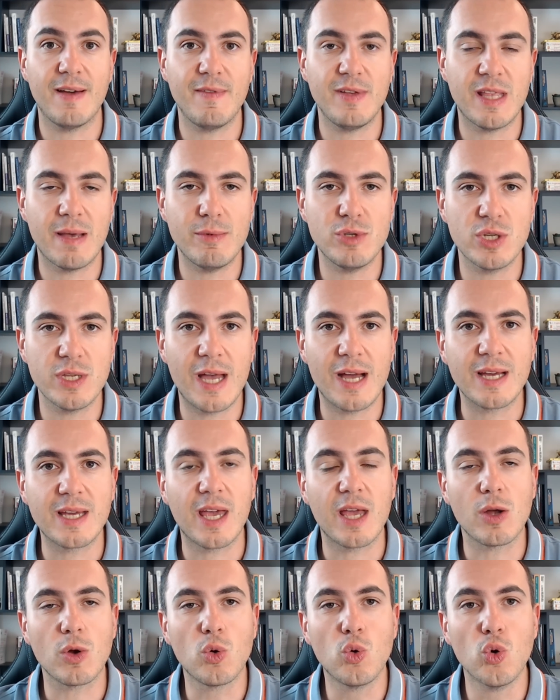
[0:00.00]
vita bisogna
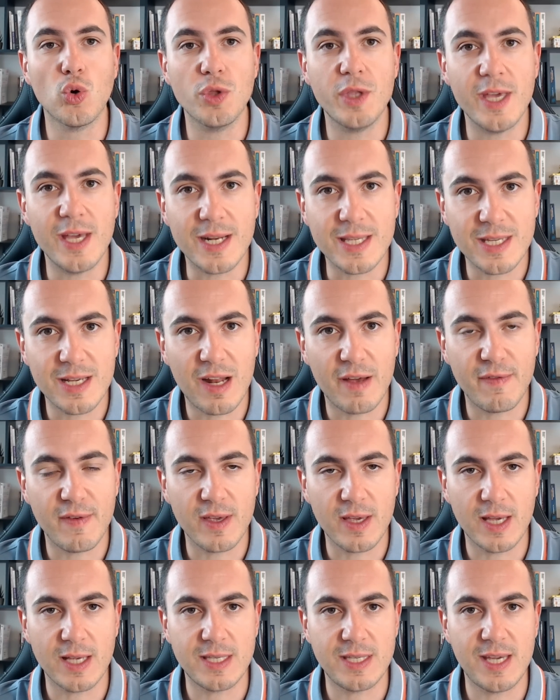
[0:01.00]
anche godersela
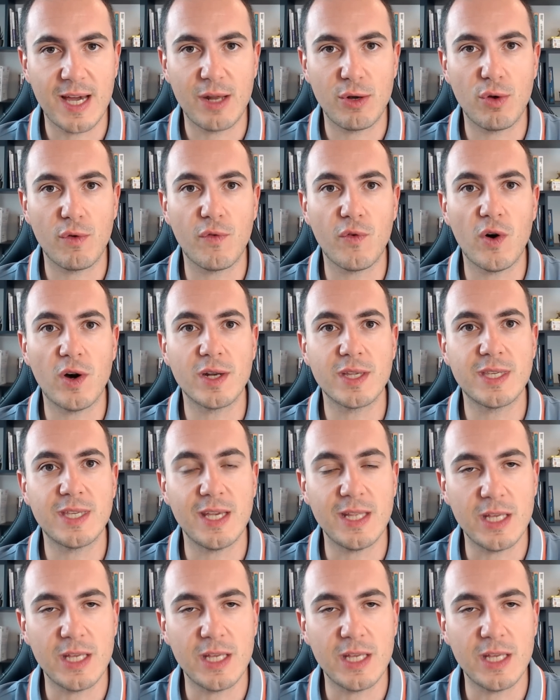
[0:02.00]
finché si hanno forze,